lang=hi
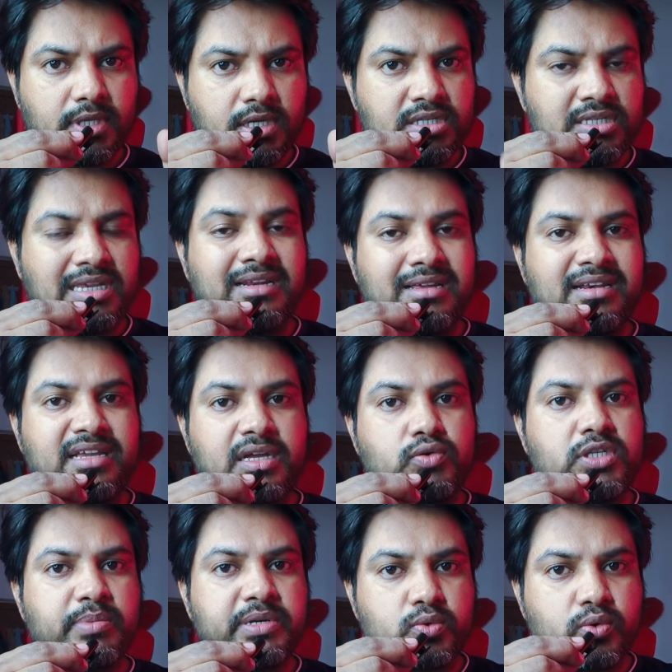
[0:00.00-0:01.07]
सेल करने का उसके
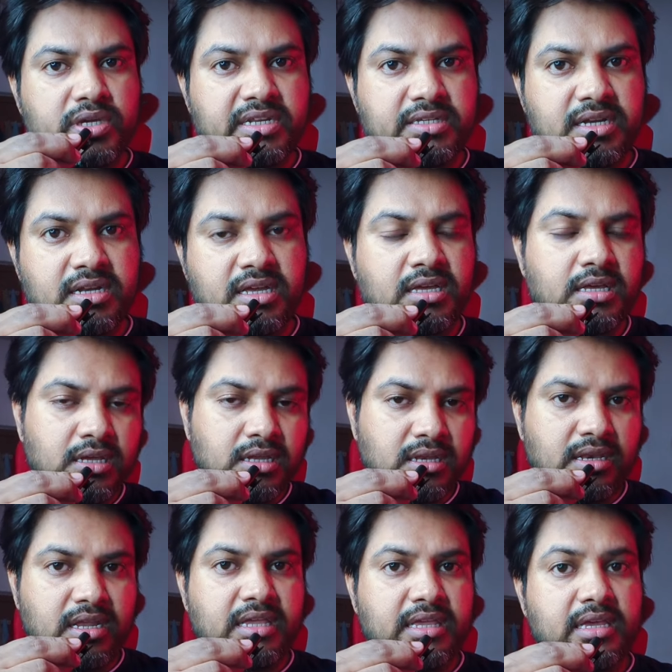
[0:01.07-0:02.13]
पास कोई रीजन है
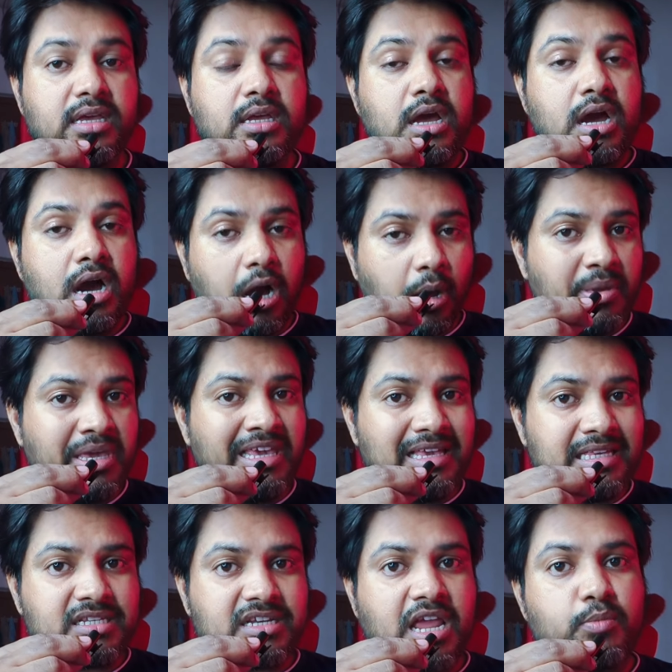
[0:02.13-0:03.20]
नहीं है अभी
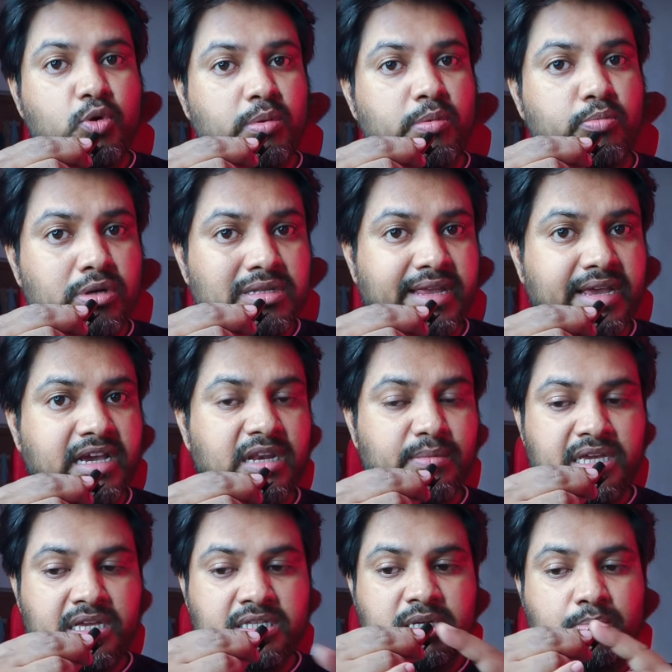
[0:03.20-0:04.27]
इस टाइम वो भी बुल साइकिल
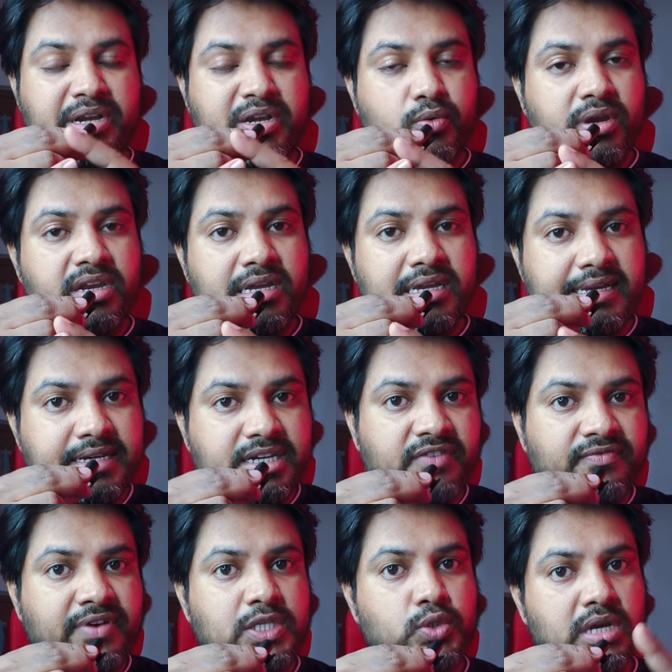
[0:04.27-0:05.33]
में जब बिटकॉइन का ईटीएफ
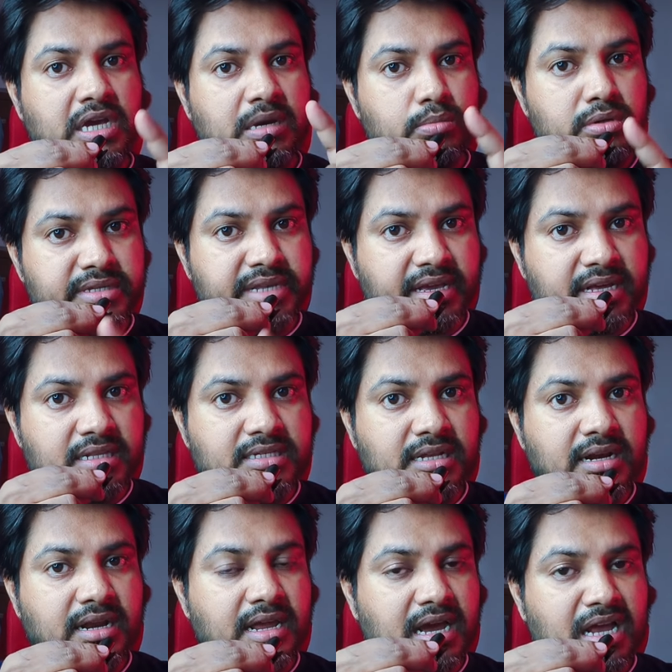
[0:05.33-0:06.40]
आ चुका है बुल साइकिल चल
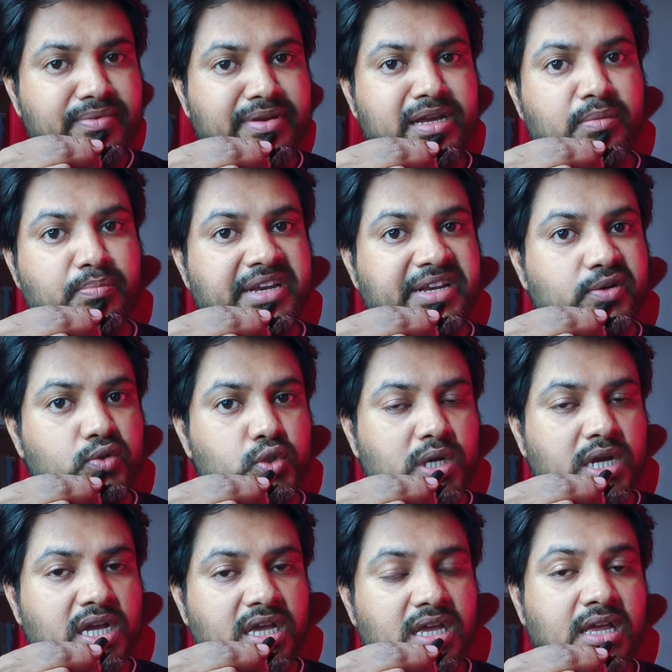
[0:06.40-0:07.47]
रहा है हालविंग कंप्लीट हो चुका
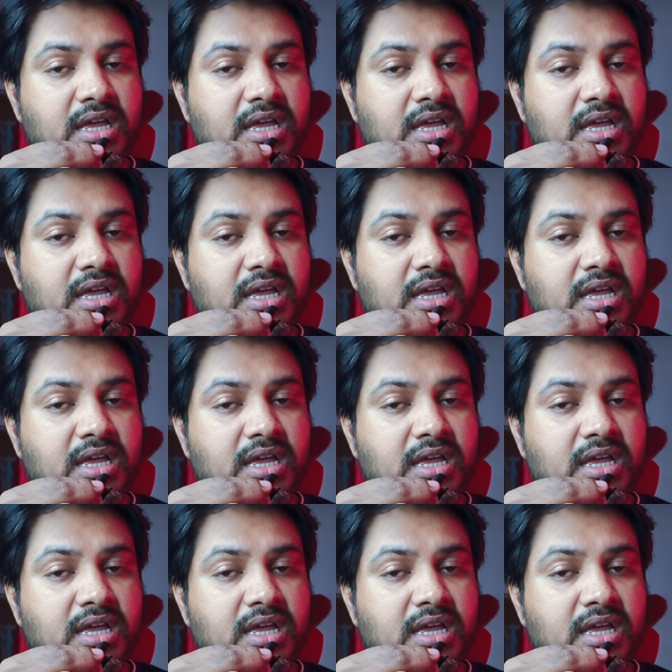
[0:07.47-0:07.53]
है